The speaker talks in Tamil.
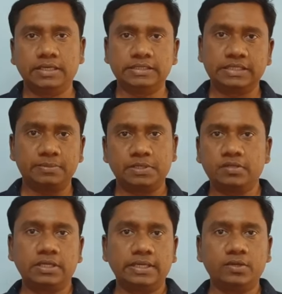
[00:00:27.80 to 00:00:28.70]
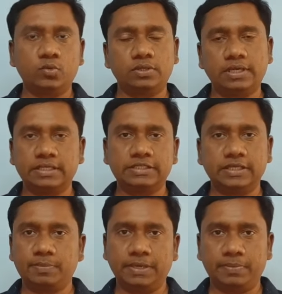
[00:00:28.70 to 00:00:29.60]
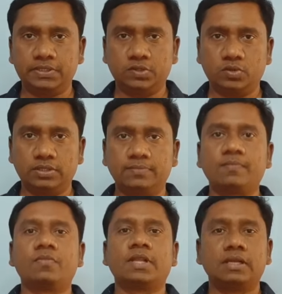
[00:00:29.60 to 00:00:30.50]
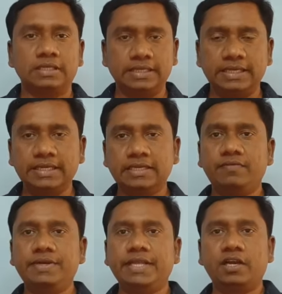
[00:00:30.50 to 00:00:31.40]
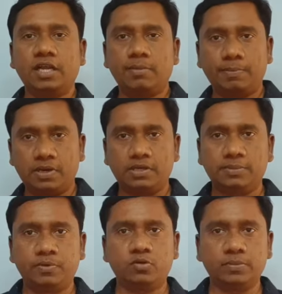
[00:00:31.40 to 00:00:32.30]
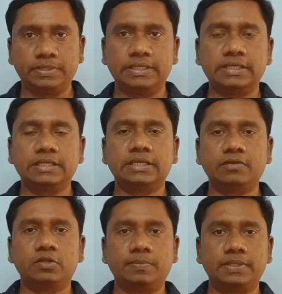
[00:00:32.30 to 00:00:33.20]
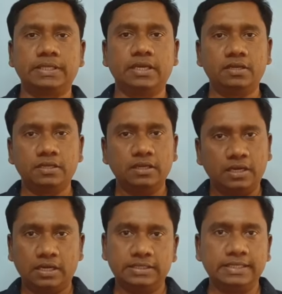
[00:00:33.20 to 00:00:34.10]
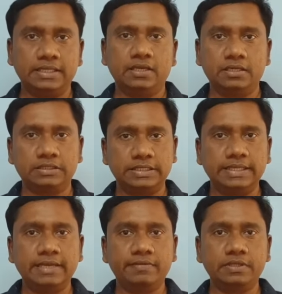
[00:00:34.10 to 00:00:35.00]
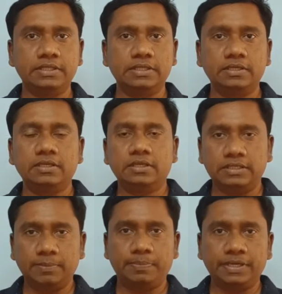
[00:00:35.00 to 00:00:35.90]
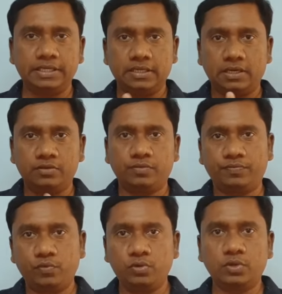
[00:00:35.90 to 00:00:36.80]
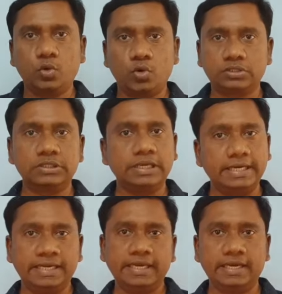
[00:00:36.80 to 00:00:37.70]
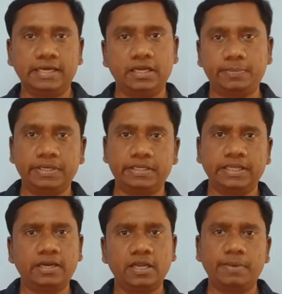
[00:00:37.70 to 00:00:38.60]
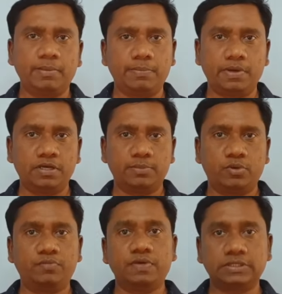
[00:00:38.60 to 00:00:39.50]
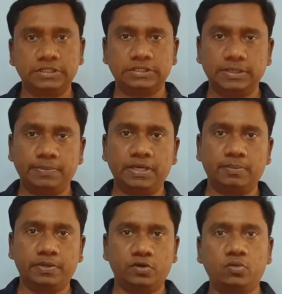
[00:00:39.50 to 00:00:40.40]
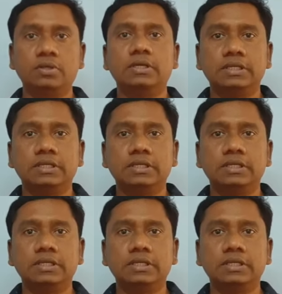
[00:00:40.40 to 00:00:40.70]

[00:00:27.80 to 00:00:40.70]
டிஸ்கிரிப்ஷன் வந்து லிங்க் கொடுக்குறேன் அதை செக் பண்ணி பார்த்துக்கோங்க இன்றைக்கி வீடியோவில் நாம் பார்க்க போகிறதும் கிட்டத்தட்ட வந்து பார்த்திங்கன்னா அதே தான் சிஏ வந்து எப்படி அதோட ஃபுல் கோர்ஸ் டீட்டெயில் என்ன அப்படின்றது எல்லாமே நம்ம பார்க்க போகிறோம் ஃபஸ்ட்டு ஸ்டெப் என்ன பண்ணணும்